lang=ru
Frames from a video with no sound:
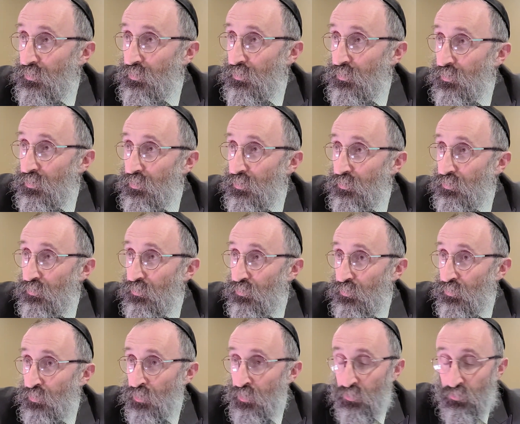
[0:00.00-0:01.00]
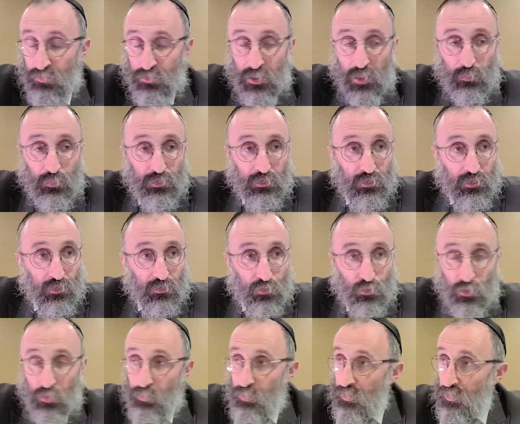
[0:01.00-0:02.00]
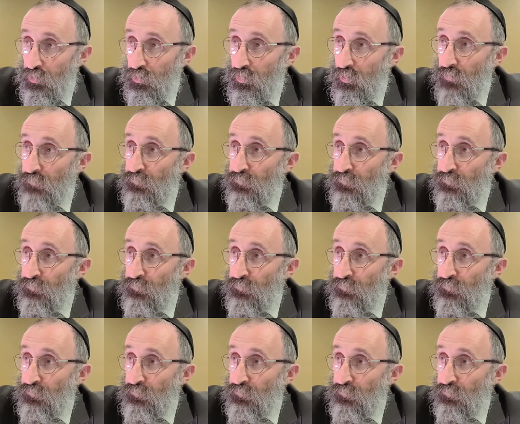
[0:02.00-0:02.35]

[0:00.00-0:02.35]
э, в Западной Европе